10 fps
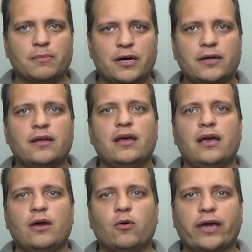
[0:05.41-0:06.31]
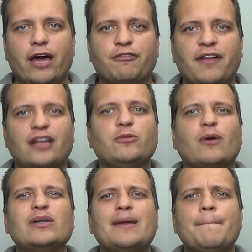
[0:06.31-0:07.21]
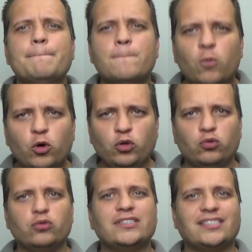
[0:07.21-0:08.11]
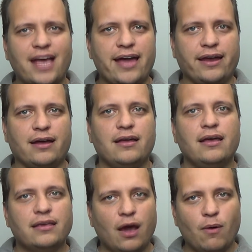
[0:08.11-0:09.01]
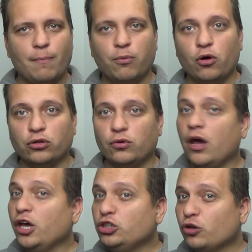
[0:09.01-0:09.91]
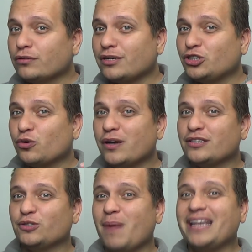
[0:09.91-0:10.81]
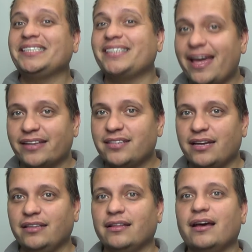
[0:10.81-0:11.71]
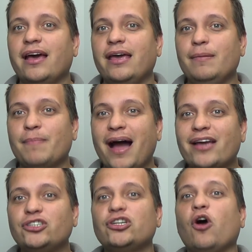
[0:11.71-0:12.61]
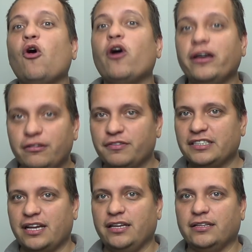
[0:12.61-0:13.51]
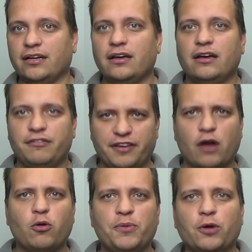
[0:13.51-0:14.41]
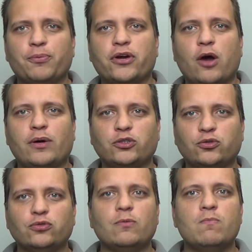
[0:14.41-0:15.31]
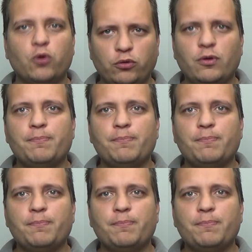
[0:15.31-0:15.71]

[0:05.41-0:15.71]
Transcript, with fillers: irmã, eu quero falar de uma coisa muito séria, que é o aborto, e de outras coisas mais sérias ainda e mais horríveis ainda. Fica comigo porque é um assunto muito